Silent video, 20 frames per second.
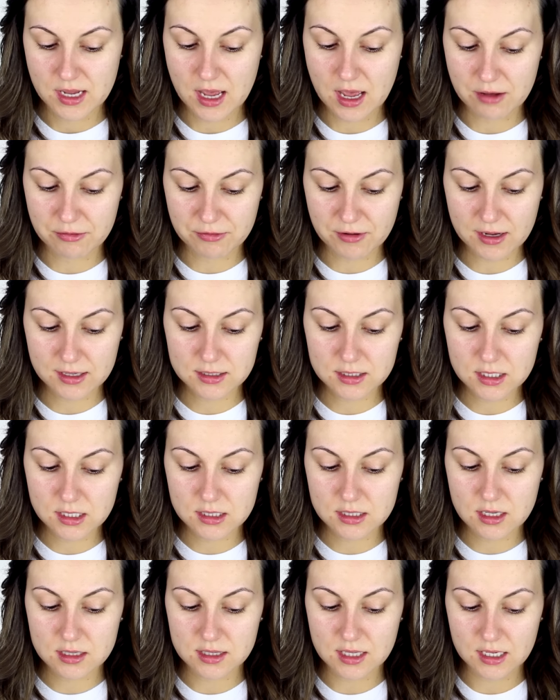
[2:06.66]
efekt
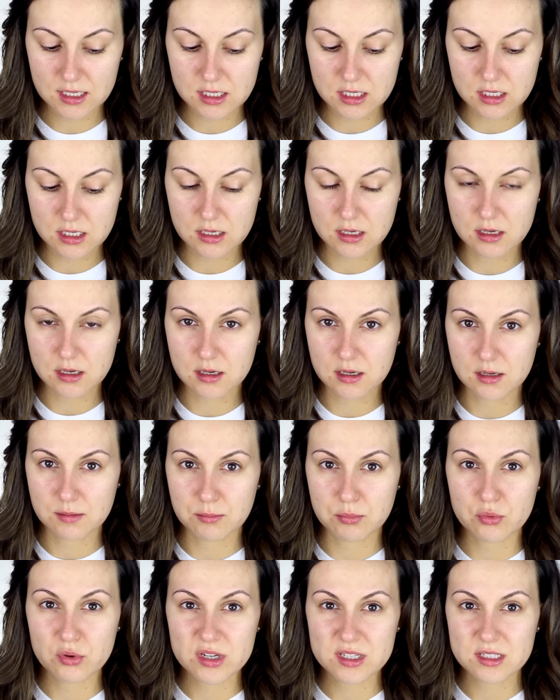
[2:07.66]
i ten taki e,
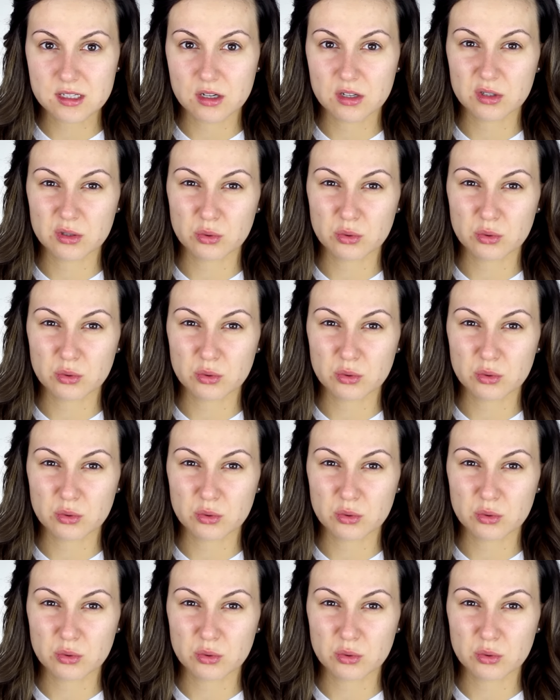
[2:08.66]
błysk,